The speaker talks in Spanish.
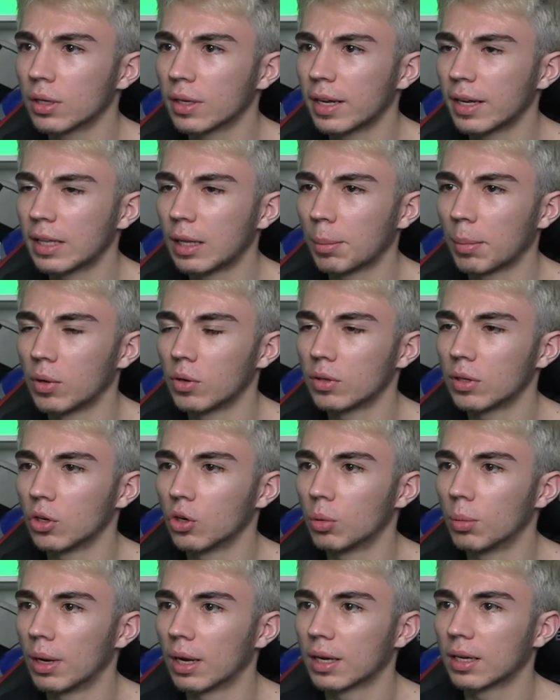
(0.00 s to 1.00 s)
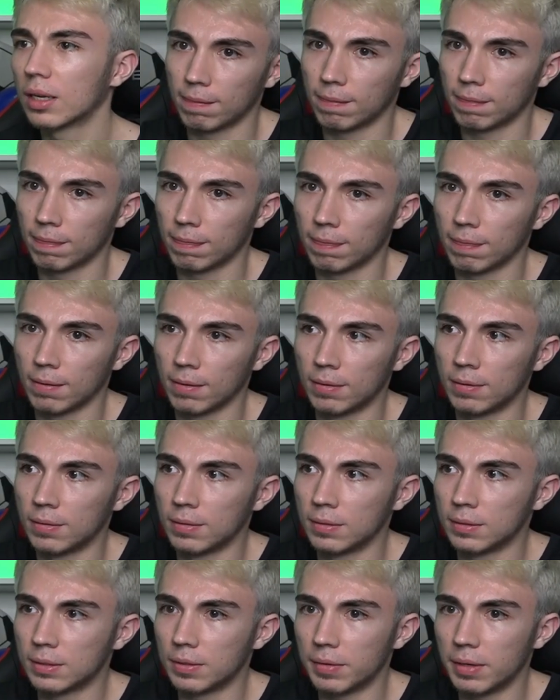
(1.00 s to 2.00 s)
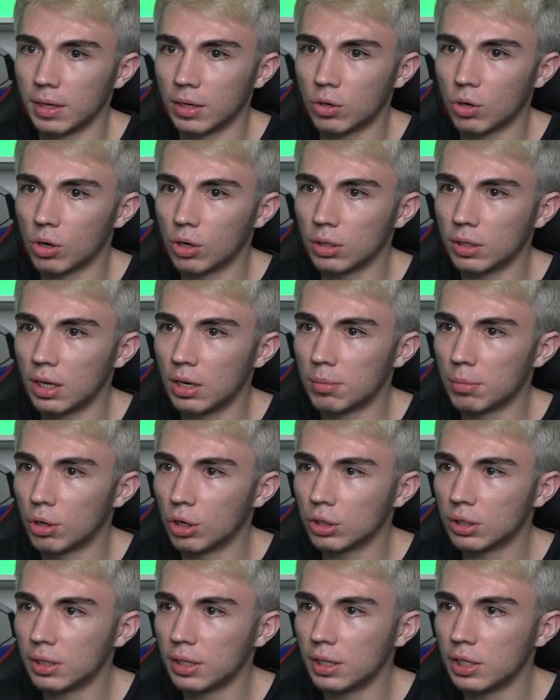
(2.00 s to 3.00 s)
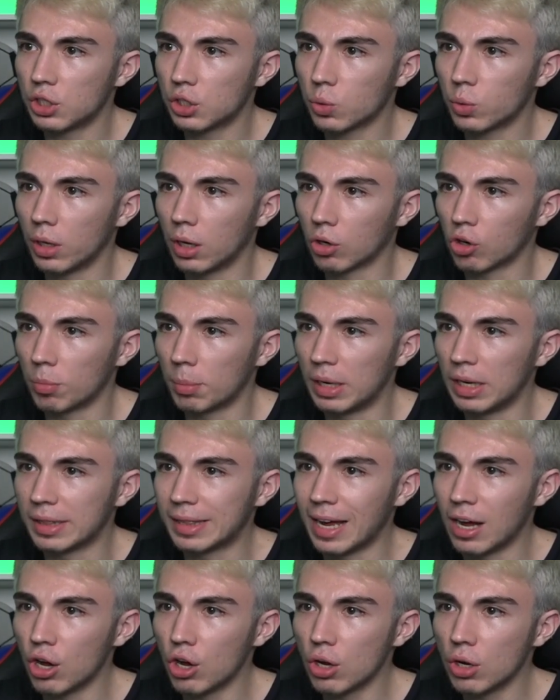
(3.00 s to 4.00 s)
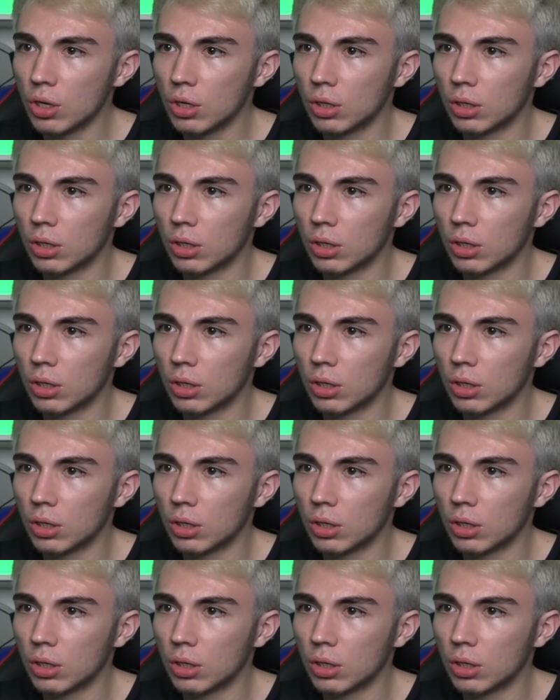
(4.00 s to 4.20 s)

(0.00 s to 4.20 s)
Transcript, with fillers: qué tapadón de Oblak. Se viene corner, Modric. Cuidado con Militao.